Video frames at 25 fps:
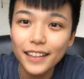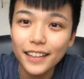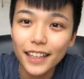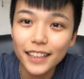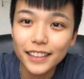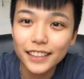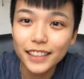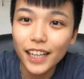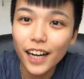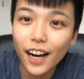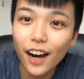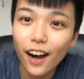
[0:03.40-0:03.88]

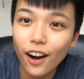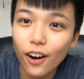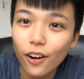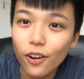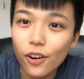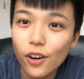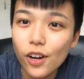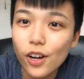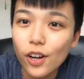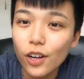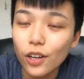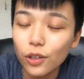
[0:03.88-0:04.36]
大家
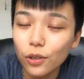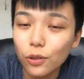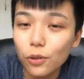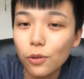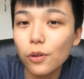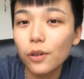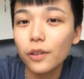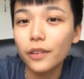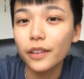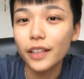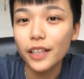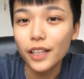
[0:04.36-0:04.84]
好，如
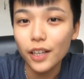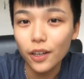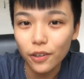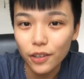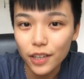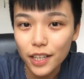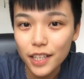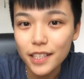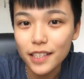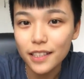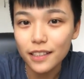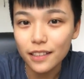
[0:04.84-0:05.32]
果你有
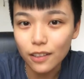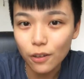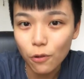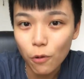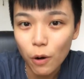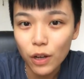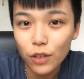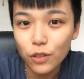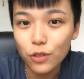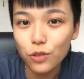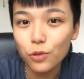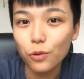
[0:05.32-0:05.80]
一直
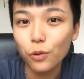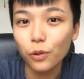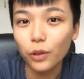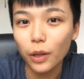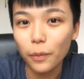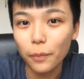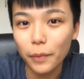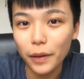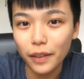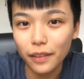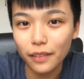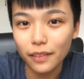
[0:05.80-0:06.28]
关注我
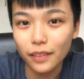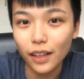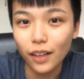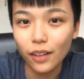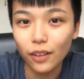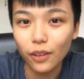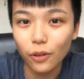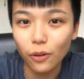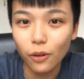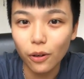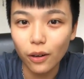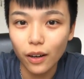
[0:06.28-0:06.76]
的频
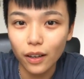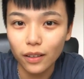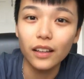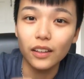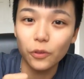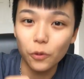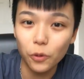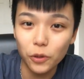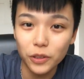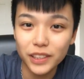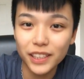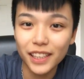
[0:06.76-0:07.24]
道的话，
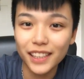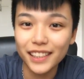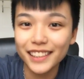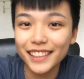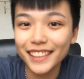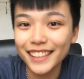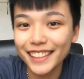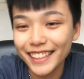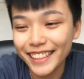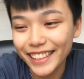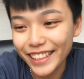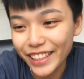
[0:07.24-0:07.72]
我相
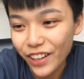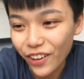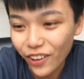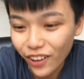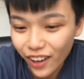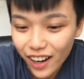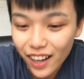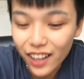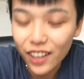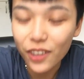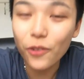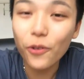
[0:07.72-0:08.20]
信你有
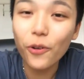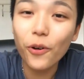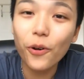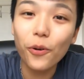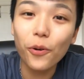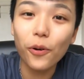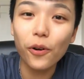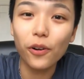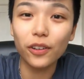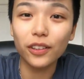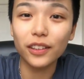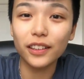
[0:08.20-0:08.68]
看过
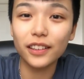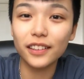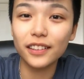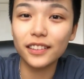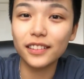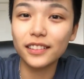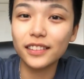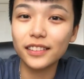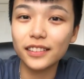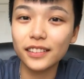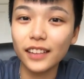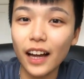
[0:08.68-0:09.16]
我
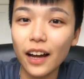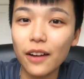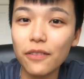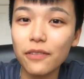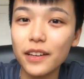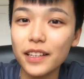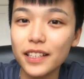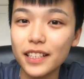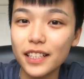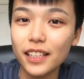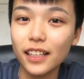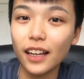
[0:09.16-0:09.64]
搭
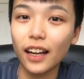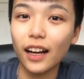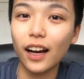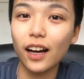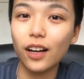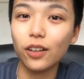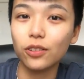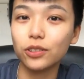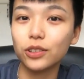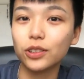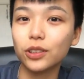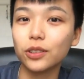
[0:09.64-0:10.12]
飞机来
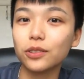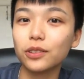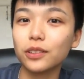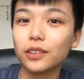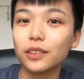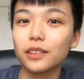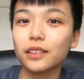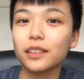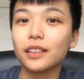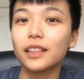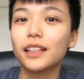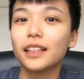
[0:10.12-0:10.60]
澳洲
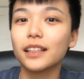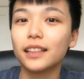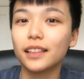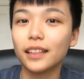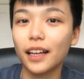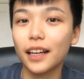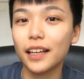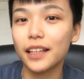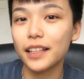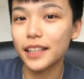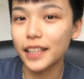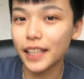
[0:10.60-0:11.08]
的
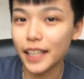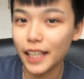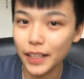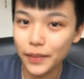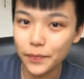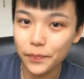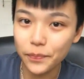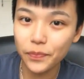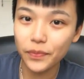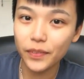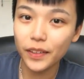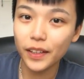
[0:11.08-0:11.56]
那一
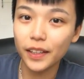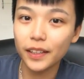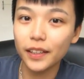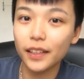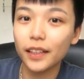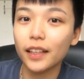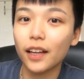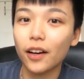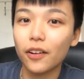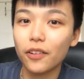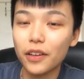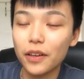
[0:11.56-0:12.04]
天
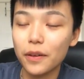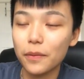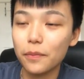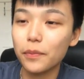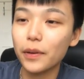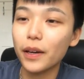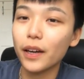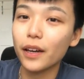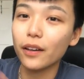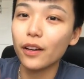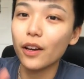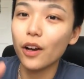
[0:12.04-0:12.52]
那条影
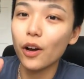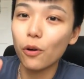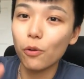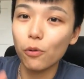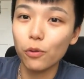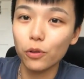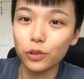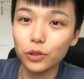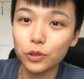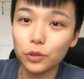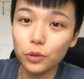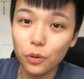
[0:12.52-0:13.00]
片。
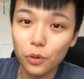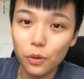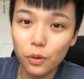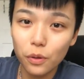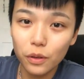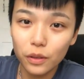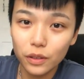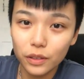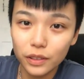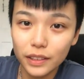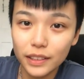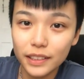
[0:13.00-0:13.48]
我说
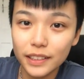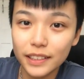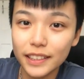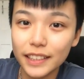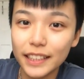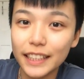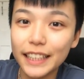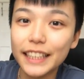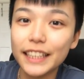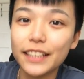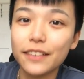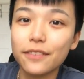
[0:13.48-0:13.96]
我的
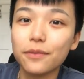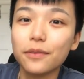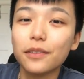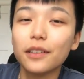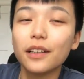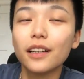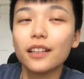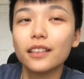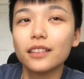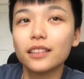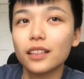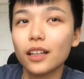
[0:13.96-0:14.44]
行李
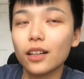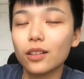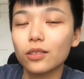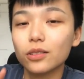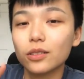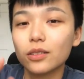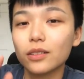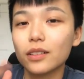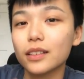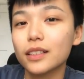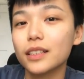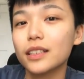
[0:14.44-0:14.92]
超
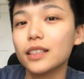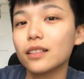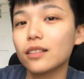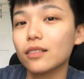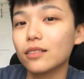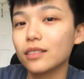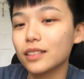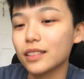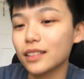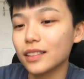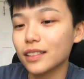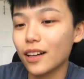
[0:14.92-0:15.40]
重了七
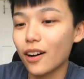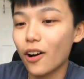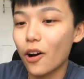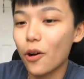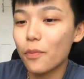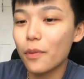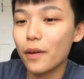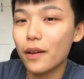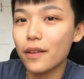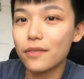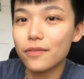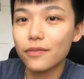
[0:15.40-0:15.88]
公斤，然
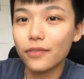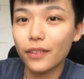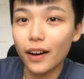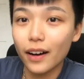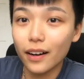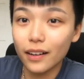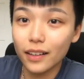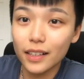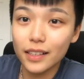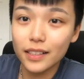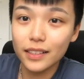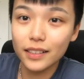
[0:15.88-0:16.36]
后被
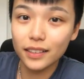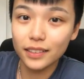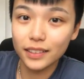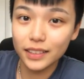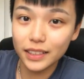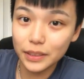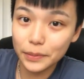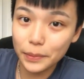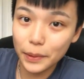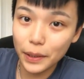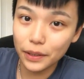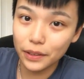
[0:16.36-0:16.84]
罚了一张
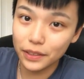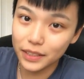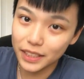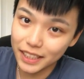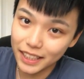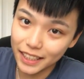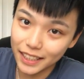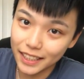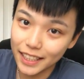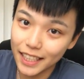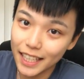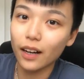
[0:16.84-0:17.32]
机票的
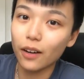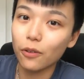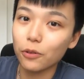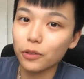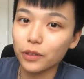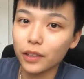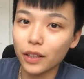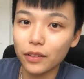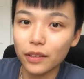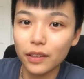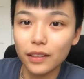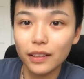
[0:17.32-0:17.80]
钱。
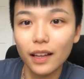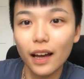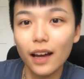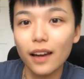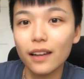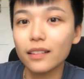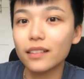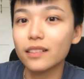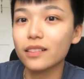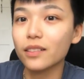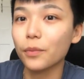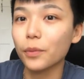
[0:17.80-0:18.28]
我到底带
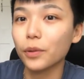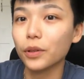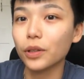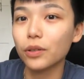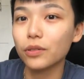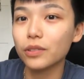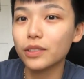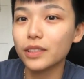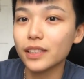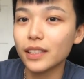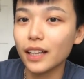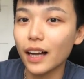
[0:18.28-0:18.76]
了什么
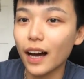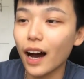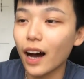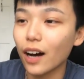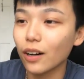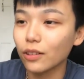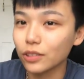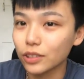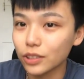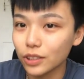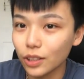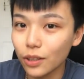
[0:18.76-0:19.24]
东西来
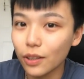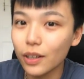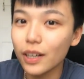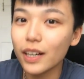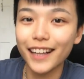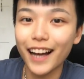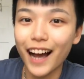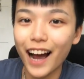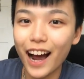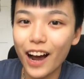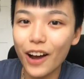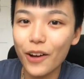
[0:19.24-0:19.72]
澳洲，
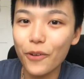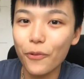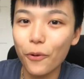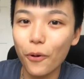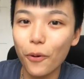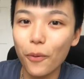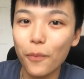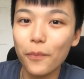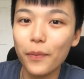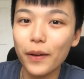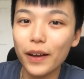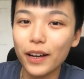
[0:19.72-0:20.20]
害
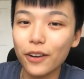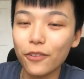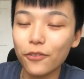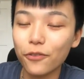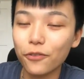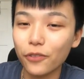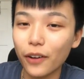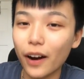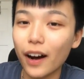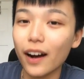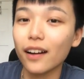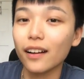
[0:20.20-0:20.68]
我被
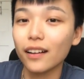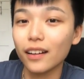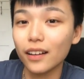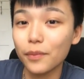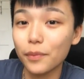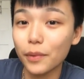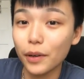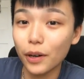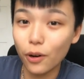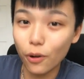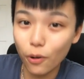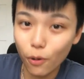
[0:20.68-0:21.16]
罚了那
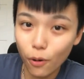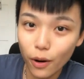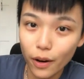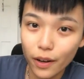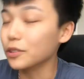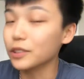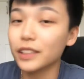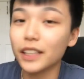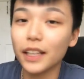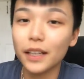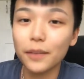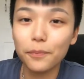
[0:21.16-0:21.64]
么贵？
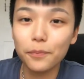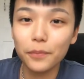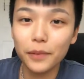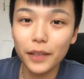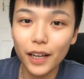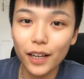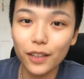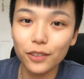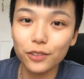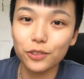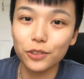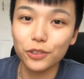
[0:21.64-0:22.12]
我现在
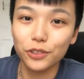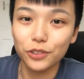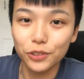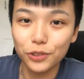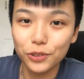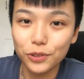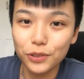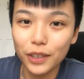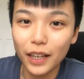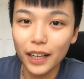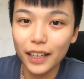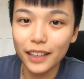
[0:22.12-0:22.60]
跳选
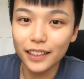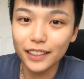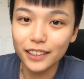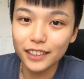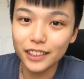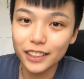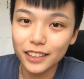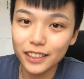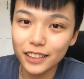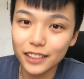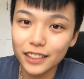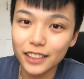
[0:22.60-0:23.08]
出来
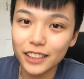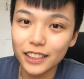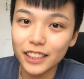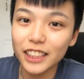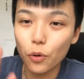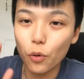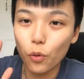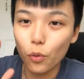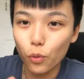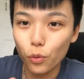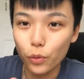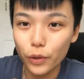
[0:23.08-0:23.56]
的是
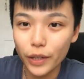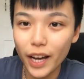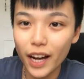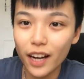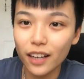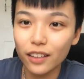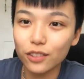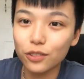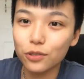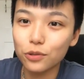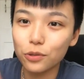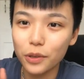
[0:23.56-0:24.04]
五
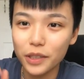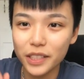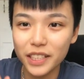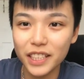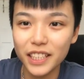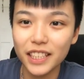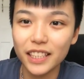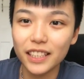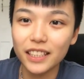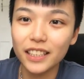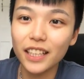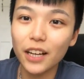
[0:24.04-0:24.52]
样最
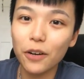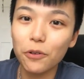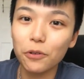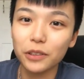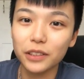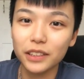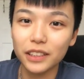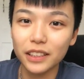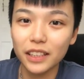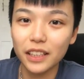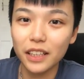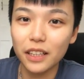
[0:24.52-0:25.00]
奇，在我
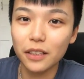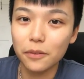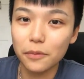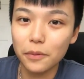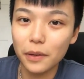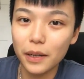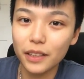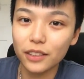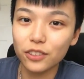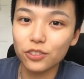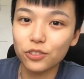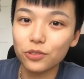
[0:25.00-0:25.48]
行李里
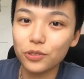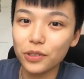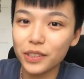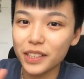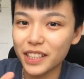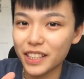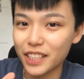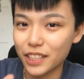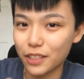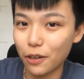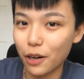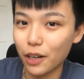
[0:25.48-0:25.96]
面最
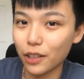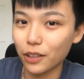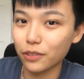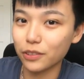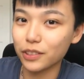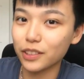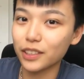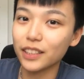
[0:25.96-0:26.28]
奇怪的东